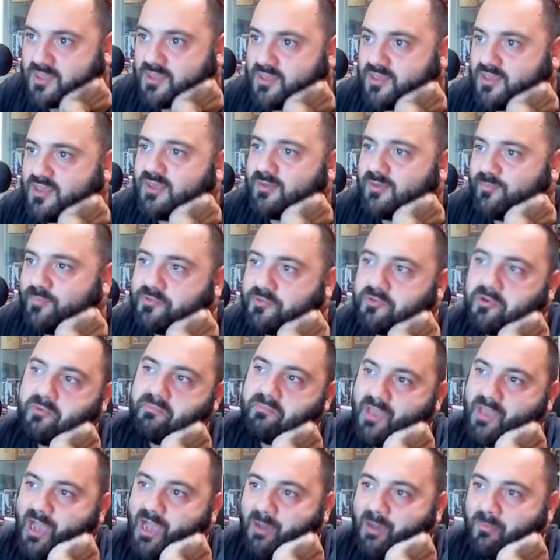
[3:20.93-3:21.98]
In più
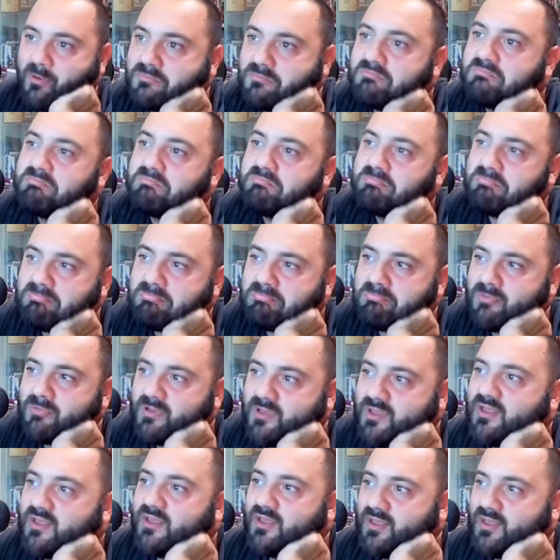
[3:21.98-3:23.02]
abbiamo
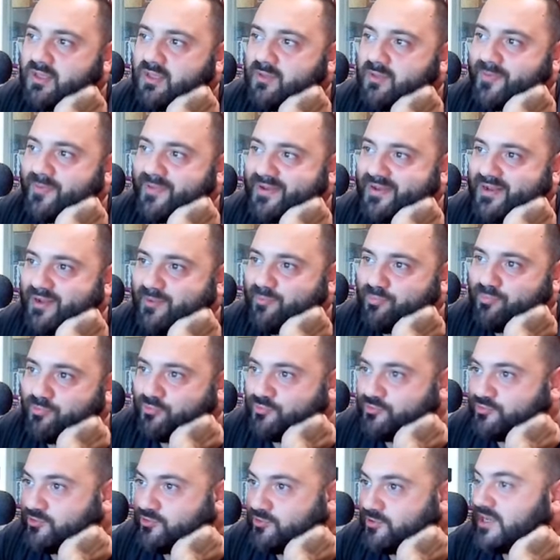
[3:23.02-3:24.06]
per
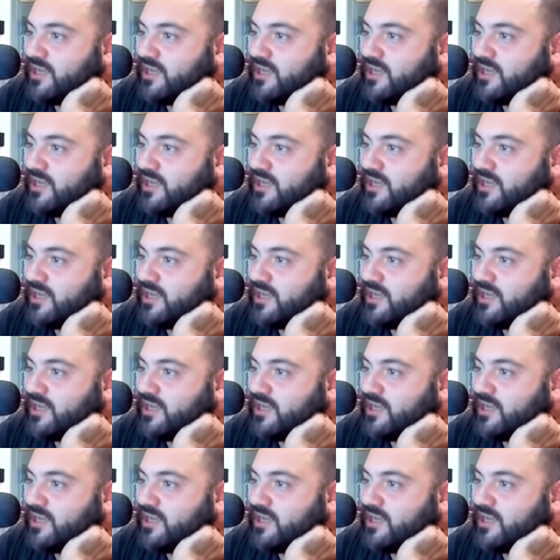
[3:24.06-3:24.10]
l'appunto.